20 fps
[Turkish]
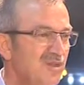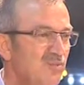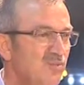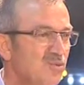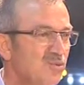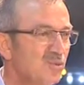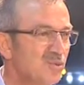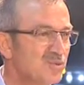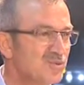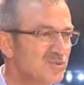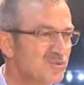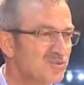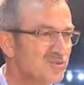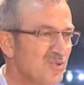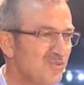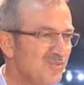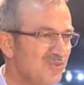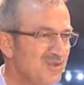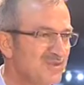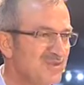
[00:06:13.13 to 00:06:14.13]
Bu dostluk
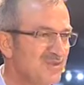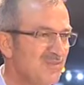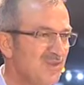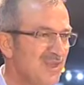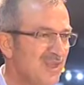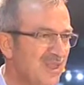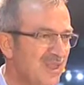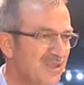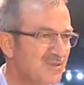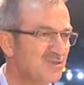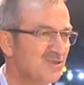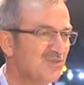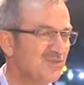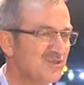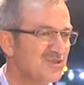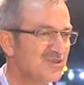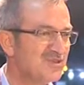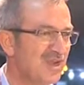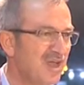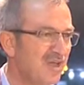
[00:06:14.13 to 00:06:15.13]
sofrası, bereket
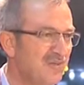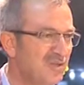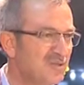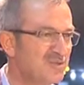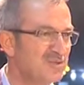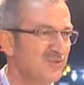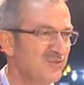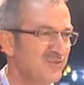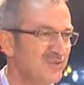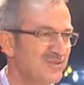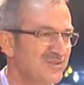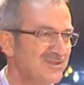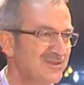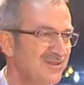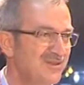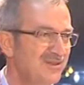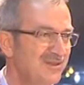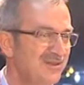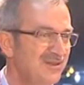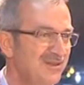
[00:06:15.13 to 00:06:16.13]
sofrası, rahmet sofrası,
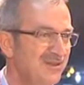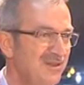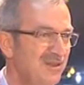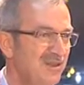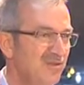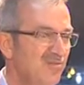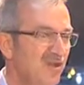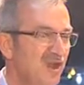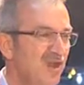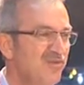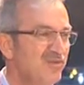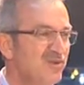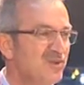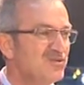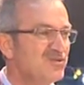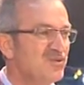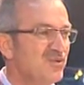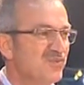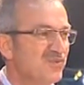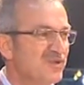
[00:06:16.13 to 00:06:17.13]

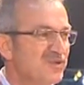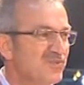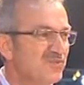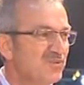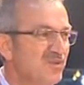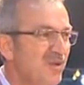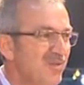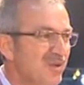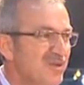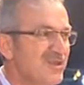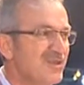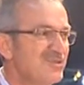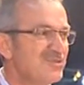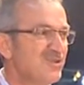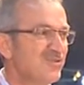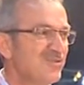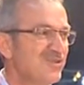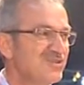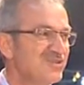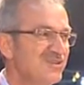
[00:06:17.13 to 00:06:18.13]
mağfiret sofrası, bu Ramazan
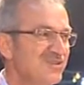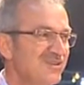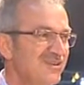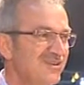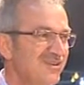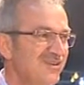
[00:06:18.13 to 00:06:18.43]
sofrası,